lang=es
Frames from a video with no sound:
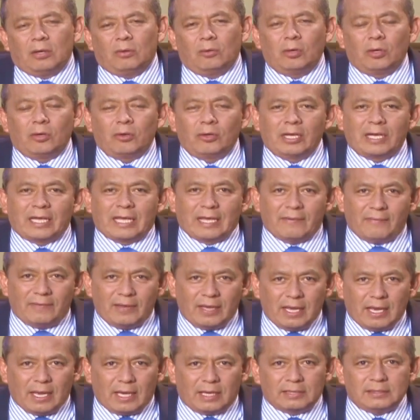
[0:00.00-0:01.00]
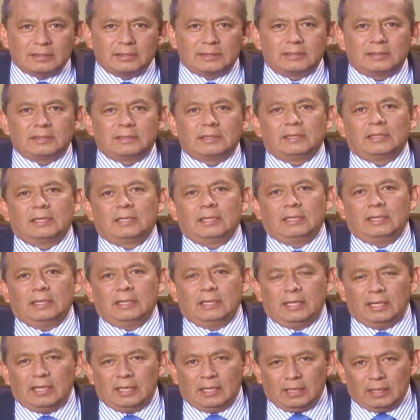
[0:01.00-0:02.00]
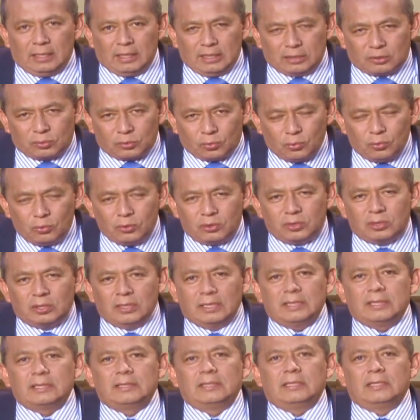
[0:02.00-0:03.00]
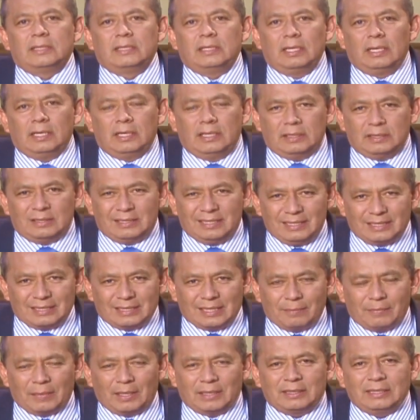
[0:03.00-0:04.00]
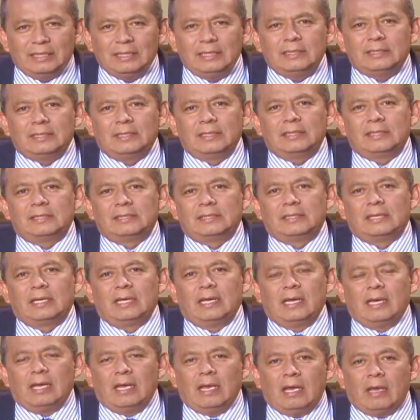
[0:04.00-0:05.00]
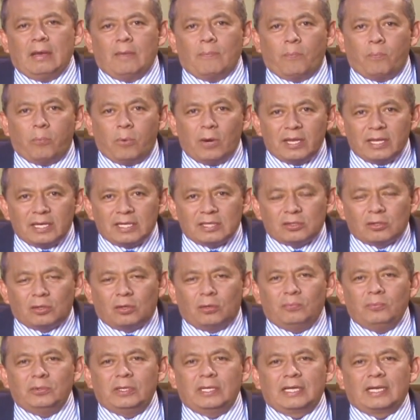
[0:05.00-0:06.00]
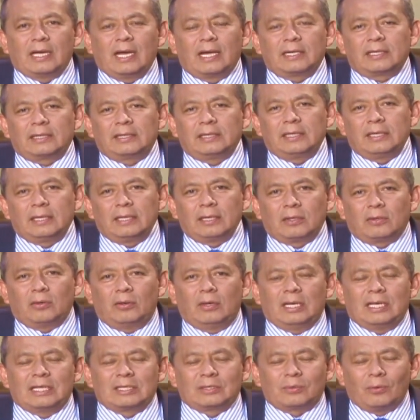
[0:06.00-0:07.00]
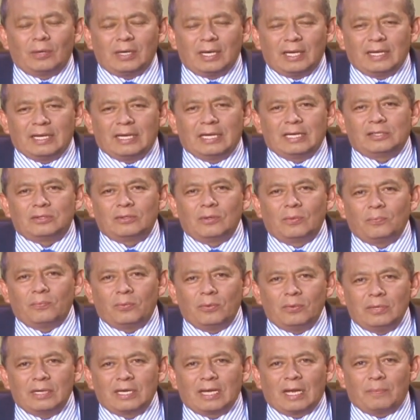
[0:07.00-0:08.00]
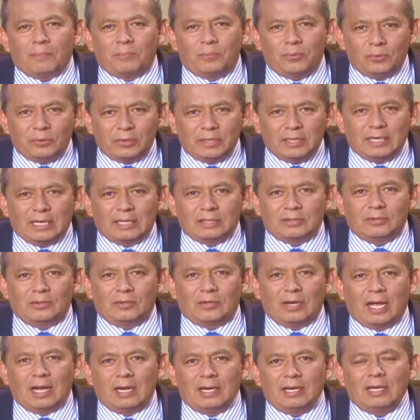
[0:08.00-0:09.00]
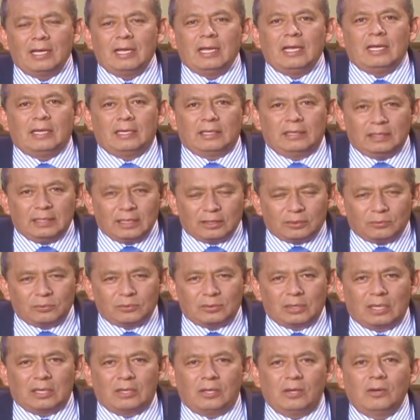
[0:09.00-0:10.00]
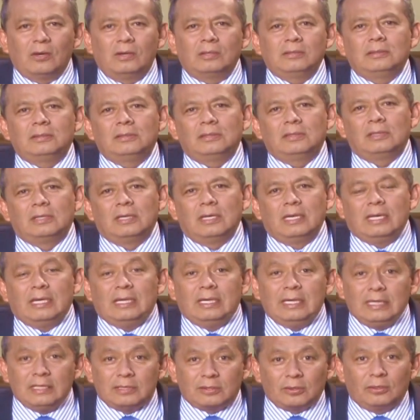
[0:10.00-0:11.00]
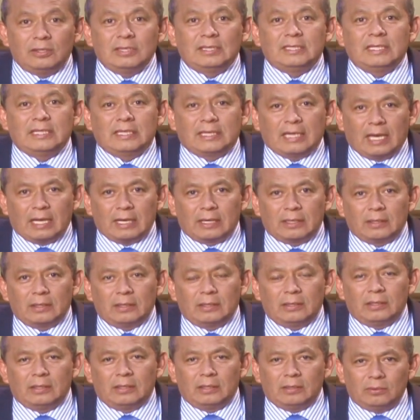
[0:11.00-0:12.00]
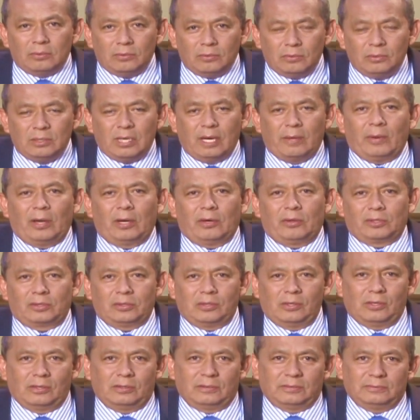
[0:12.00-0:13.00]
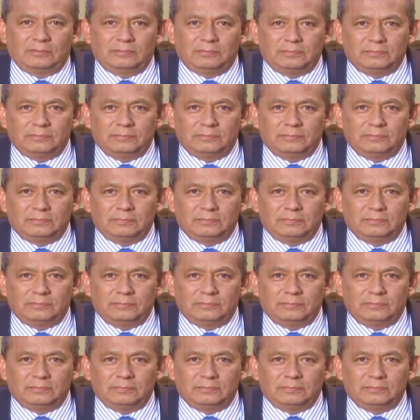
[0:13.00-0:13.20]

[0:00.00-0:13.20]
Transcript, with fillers: Luego de que veas, escuches, sistematices, puedes comunicarte con la Escuela de Gestión Pública Plurinacional de tu región y solicitar una evaluación.